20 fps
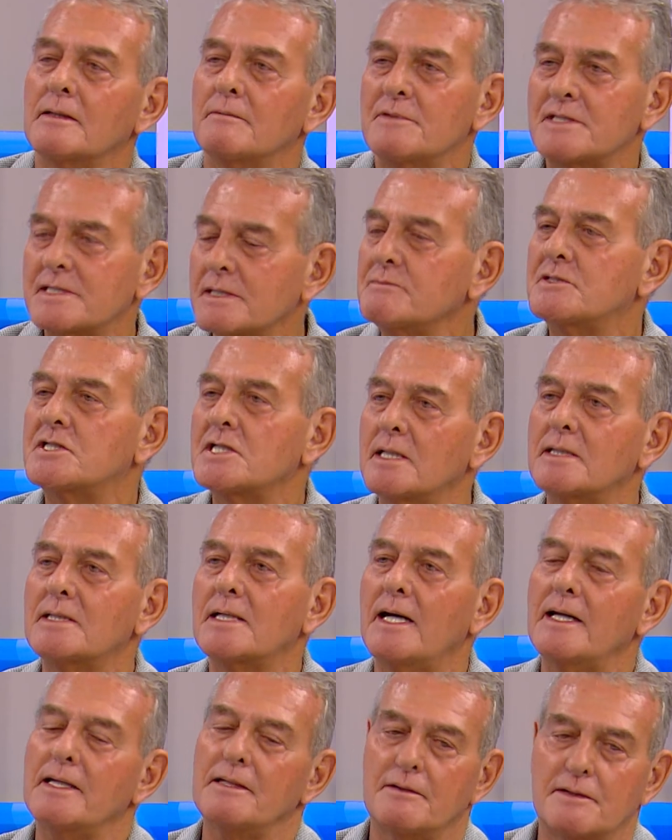Bizim
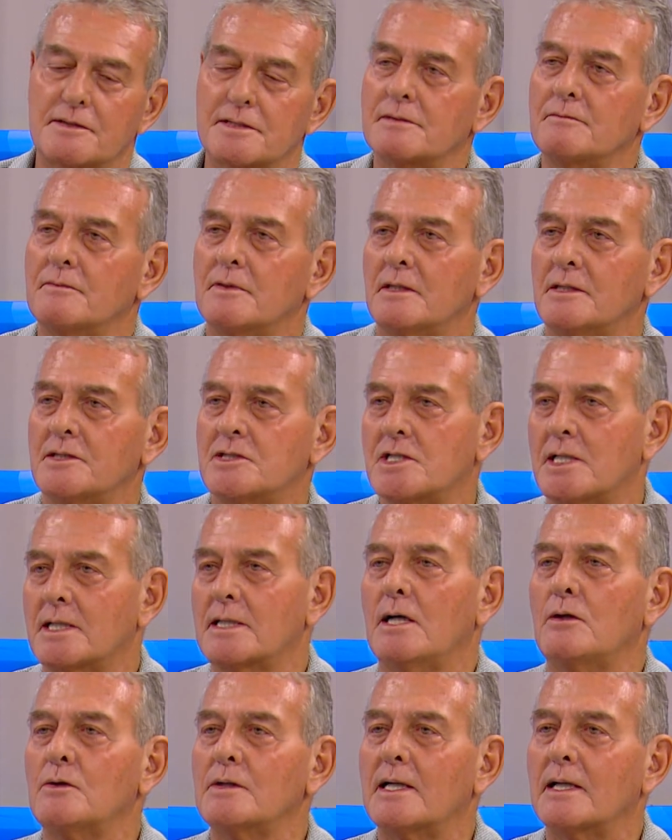cerrahi, bizim
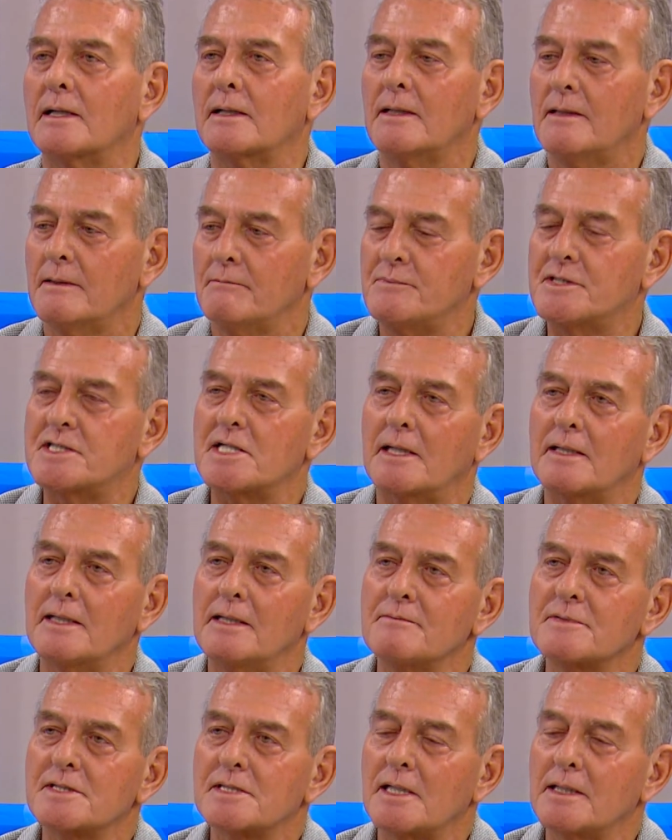cerrah olarak bıçak
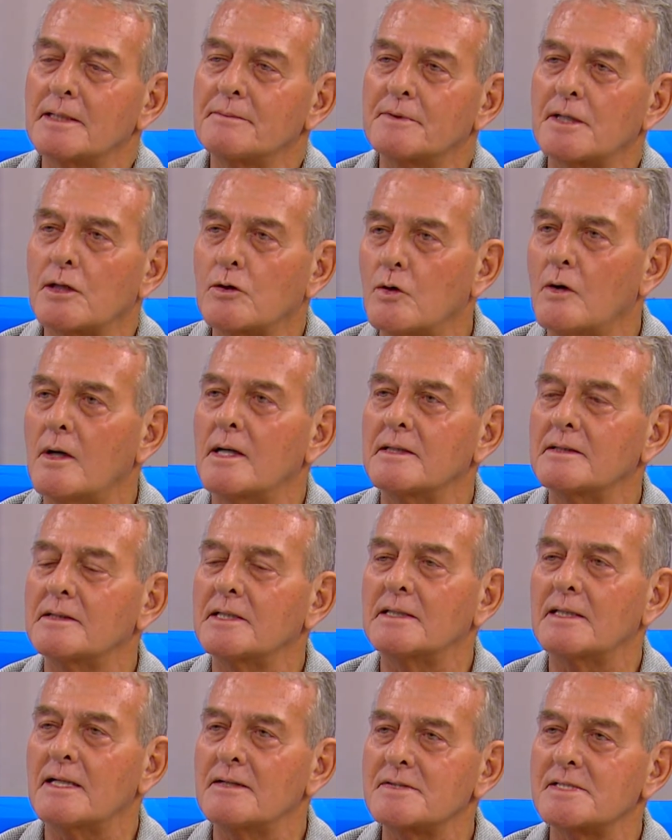elimize alıp da koanın
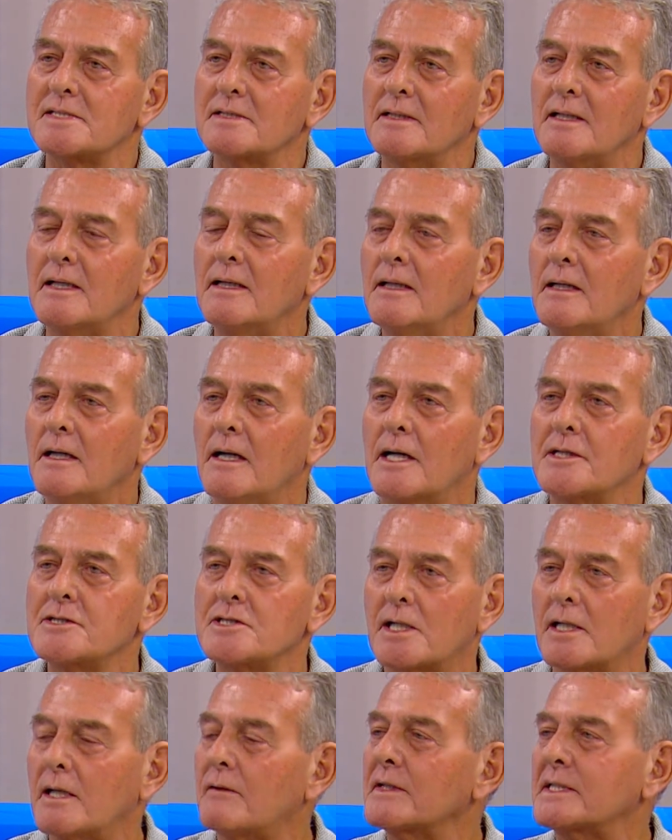tedavisinde
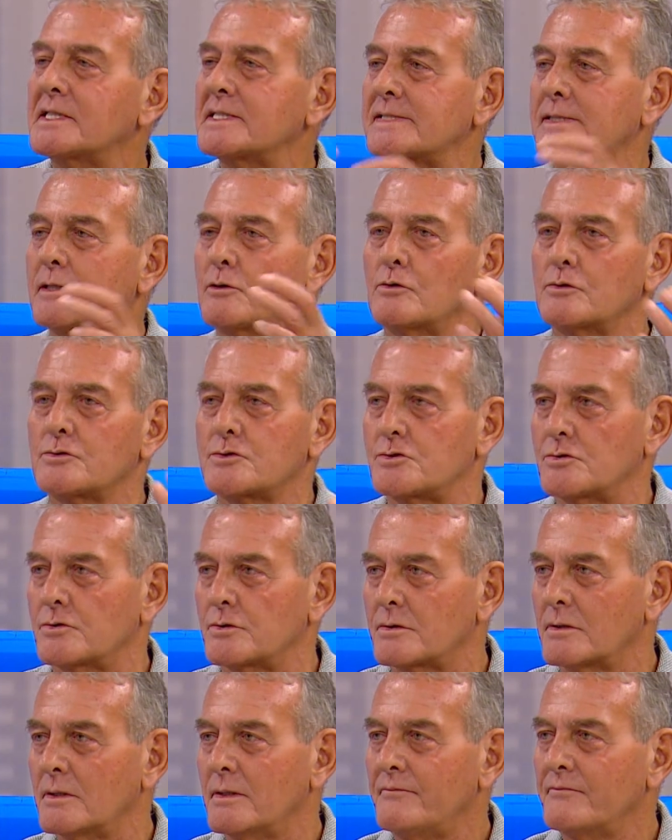ancak hava kistleri
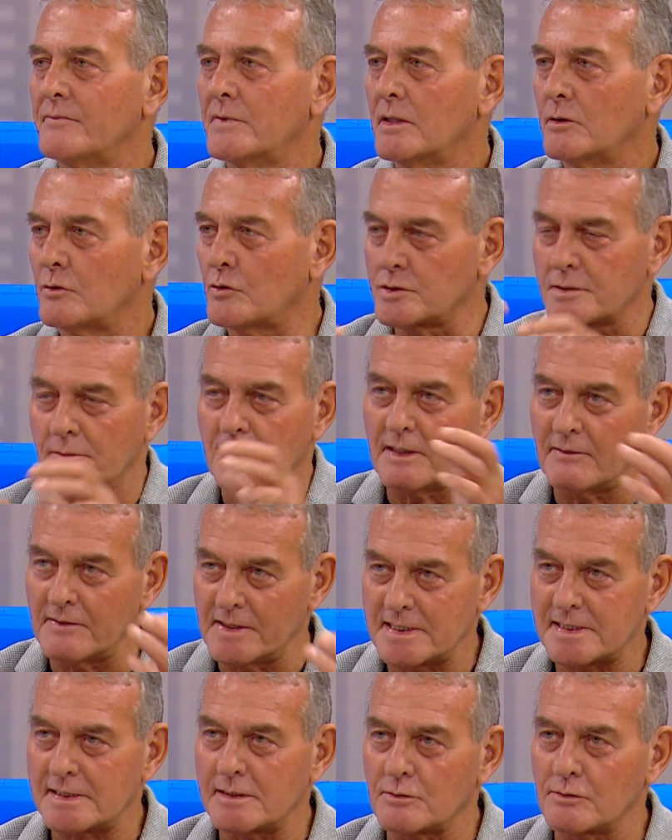oluşuyor. Kocaman hava
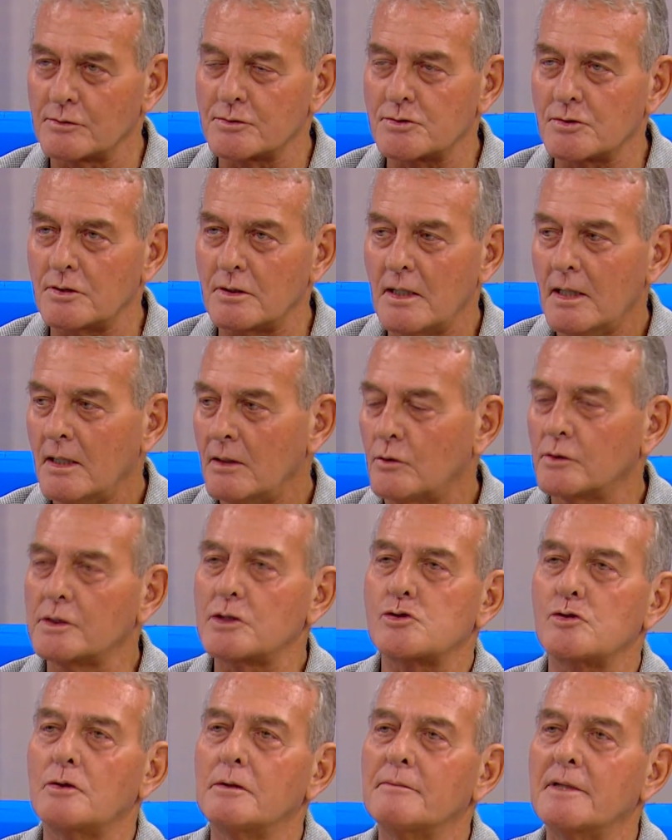kistleri oluşuyor. O da
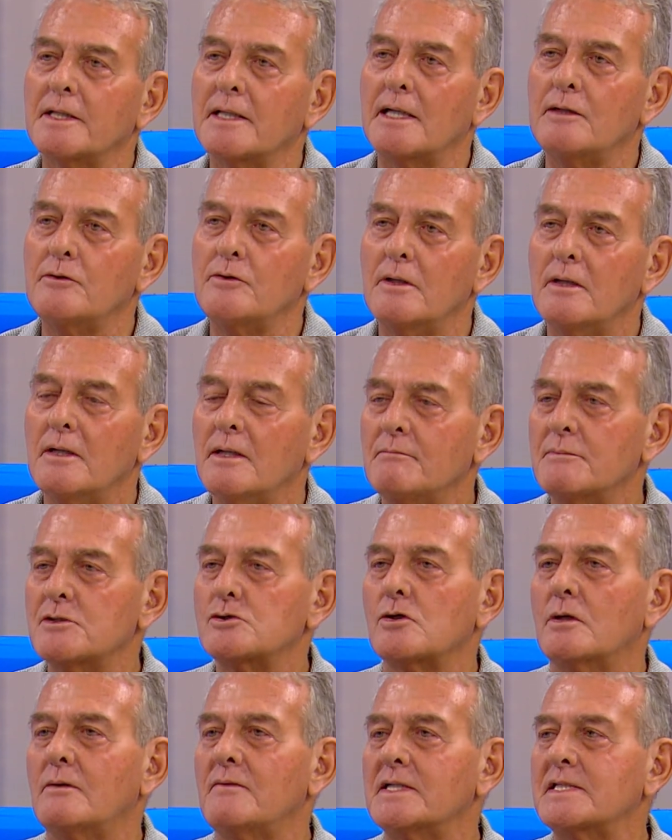solunumu engelliyor.
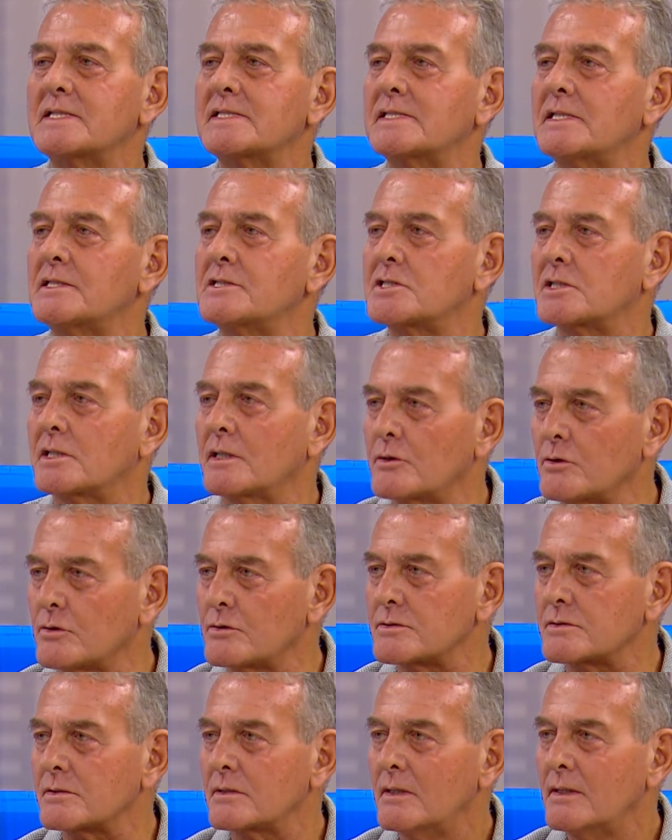Biz o hava kistlerini
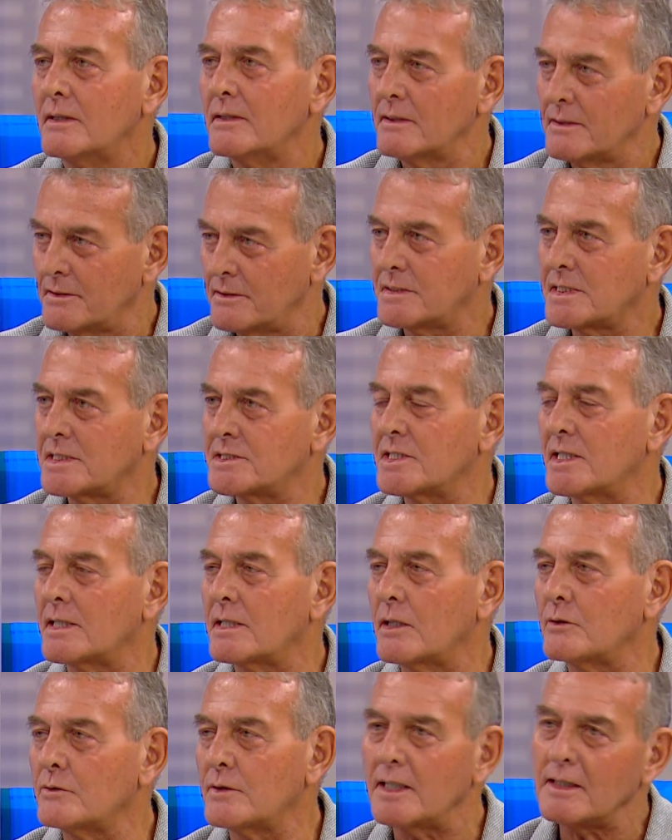çıkarıyoruz. İşte
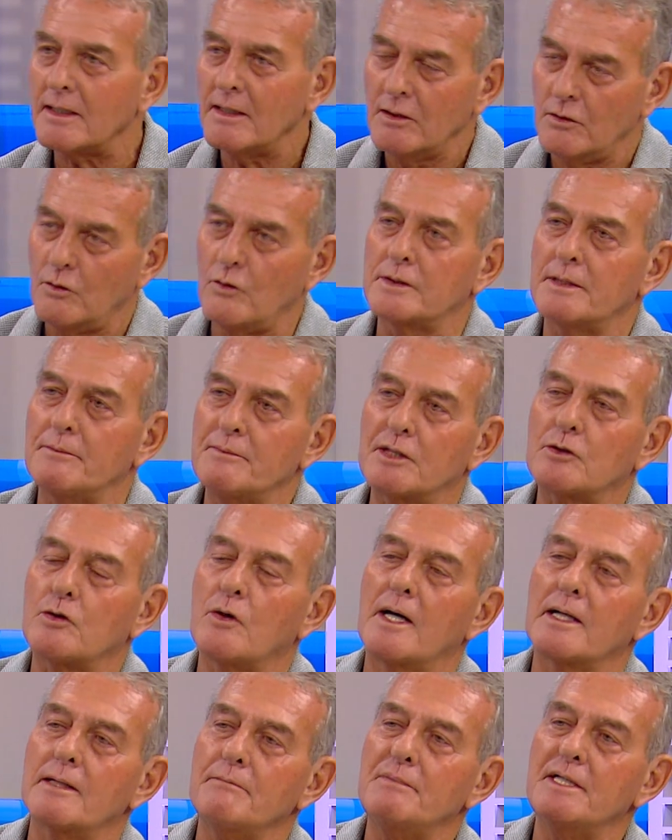cerrah olarak o da bir
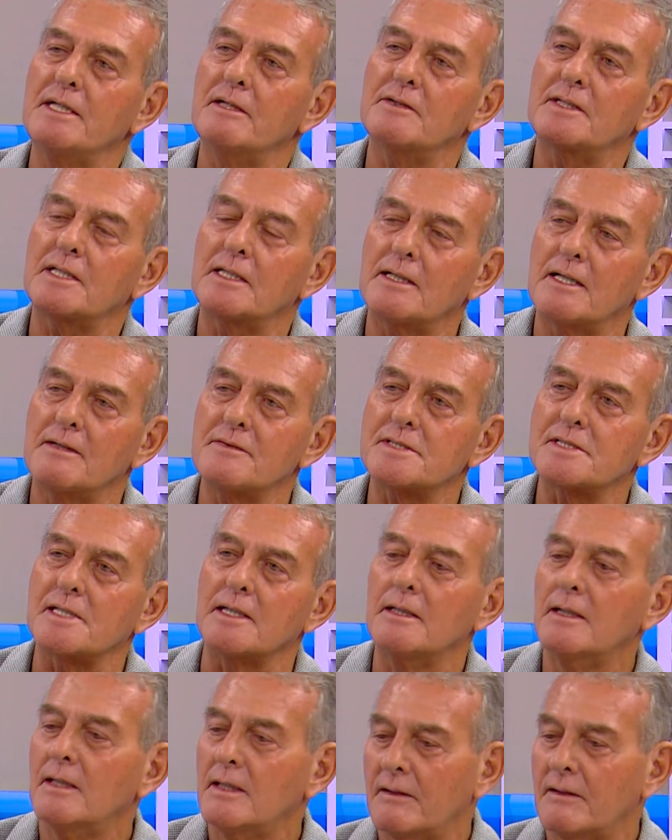koanın bir nevi tedavisi.